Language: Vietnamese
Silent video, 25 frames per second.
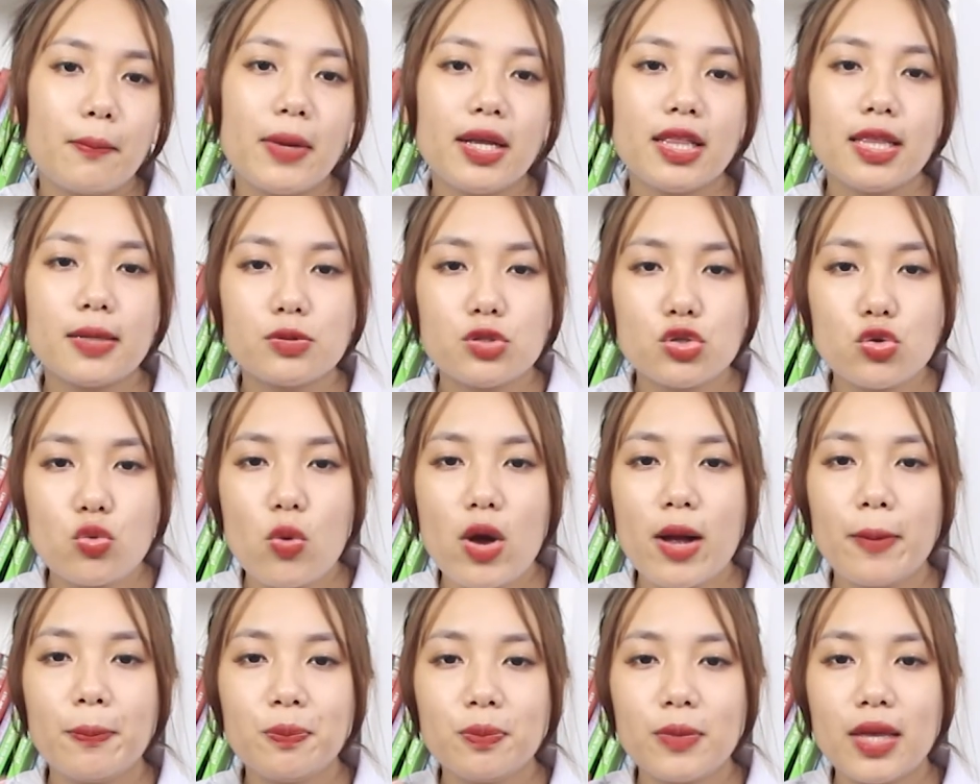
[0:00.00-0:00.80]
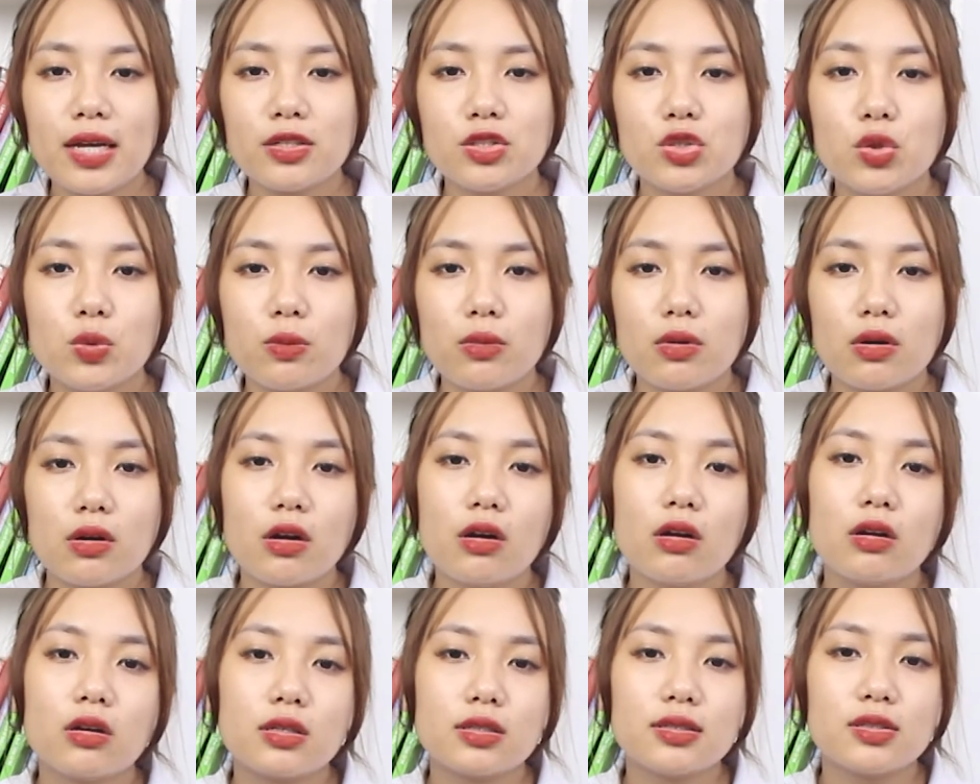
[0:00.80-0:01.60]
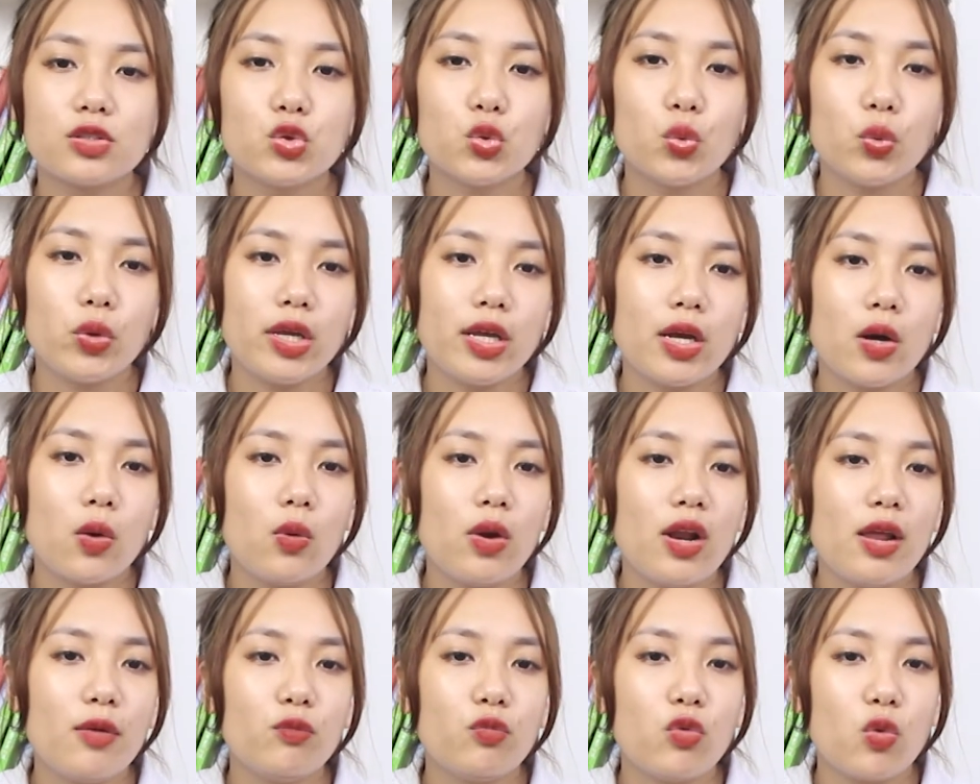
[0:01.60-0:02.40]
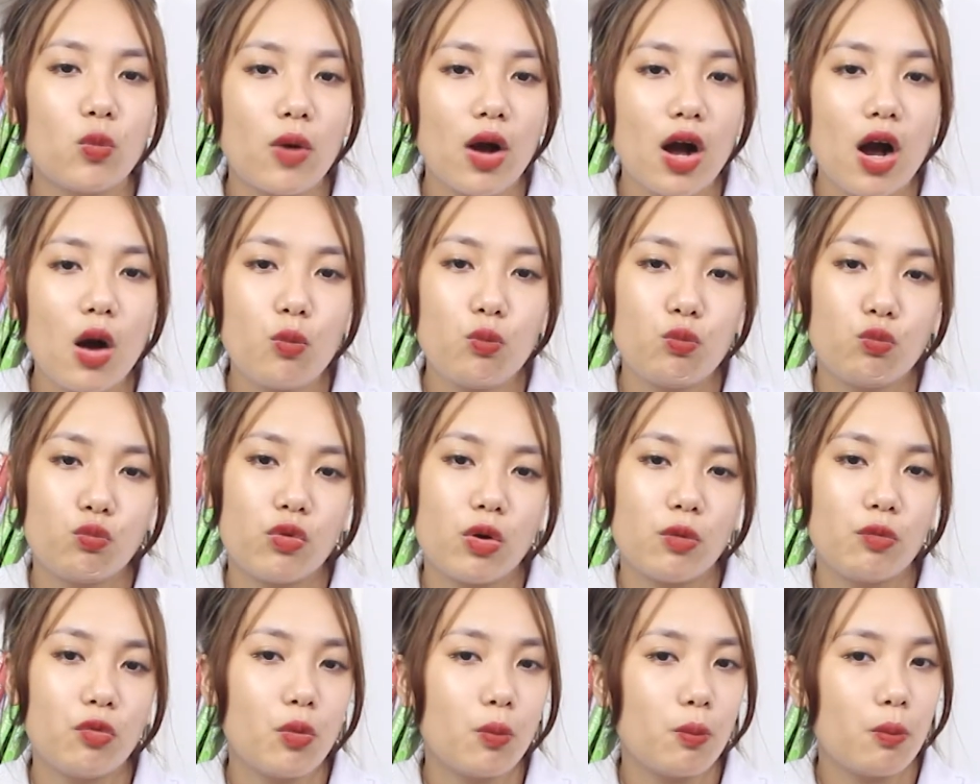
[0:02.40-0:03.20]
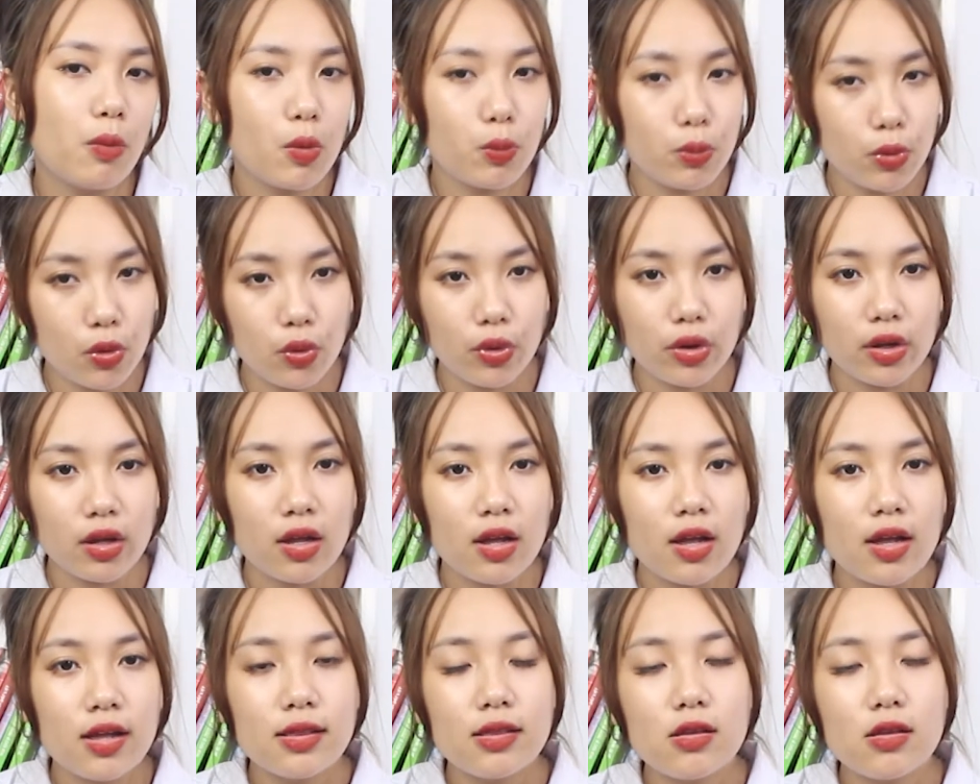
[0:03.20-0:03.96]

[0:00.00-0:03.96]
Bài tập squat tác dụng lực chủ yếu lên vùng hông và vùng mông đùi.